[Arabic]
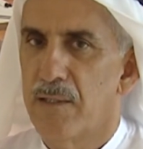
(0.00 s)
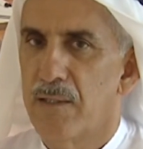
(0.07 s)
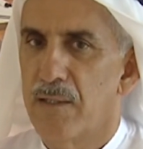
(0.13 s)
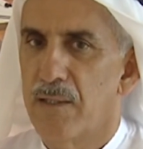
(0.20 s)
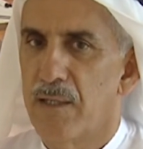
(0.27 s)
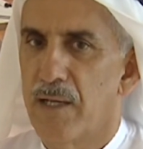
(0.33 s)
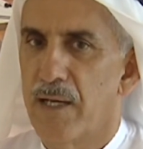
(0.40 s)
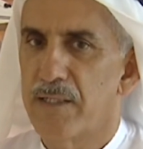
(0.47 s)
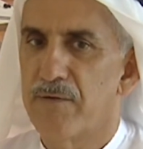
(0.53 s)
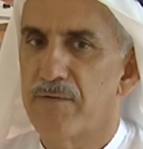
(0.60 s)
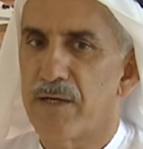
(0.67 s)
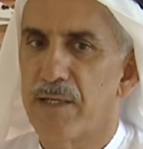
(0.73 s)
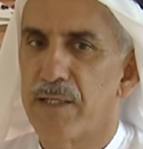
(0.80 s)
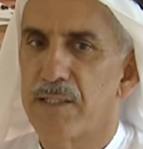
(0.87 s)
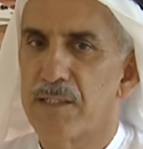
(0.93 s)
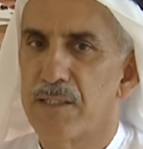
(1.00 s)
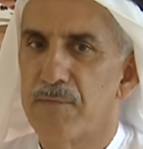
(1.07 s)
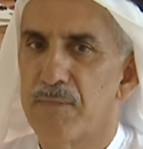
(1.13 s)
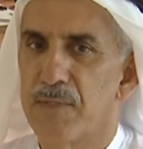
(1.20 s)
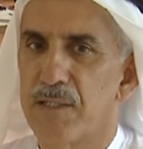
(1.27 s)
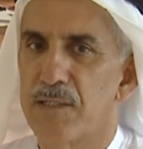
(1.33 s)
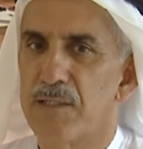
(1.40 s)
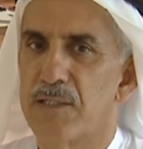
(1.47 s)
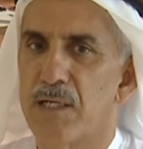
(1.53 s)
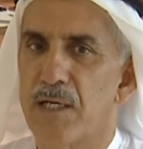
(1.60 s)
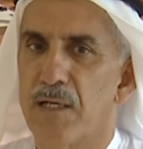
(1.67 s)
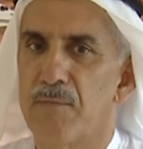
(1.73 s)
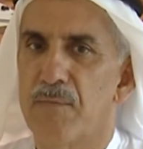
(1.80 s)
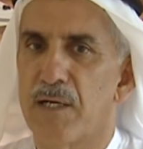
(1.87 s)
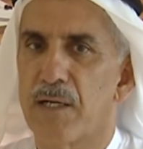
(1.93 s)
الهدف الرئيسي من إنشاء
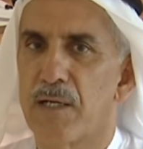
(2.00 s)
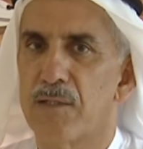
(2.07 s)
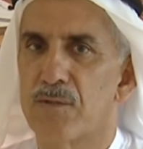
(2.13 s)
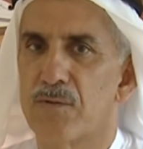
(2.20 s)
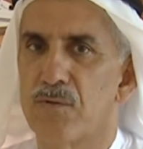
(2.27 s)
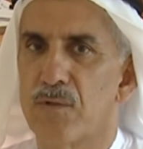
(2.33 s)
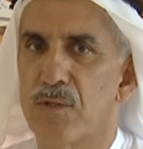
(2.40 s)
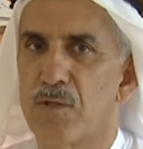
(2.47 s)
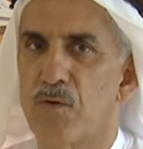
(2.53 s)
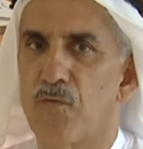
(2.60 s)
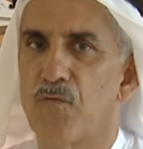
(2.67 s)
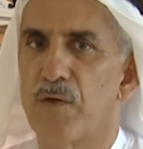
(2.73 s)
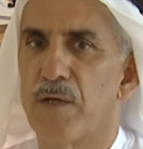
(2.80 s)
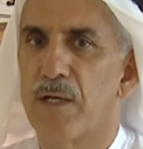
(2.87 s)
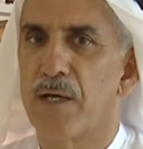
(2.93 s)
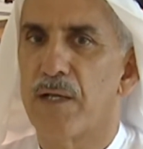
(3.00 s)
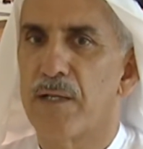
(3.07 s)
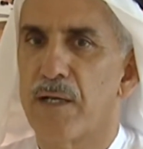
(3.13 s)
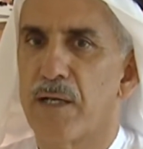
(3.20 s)
المركز هو توفير هذه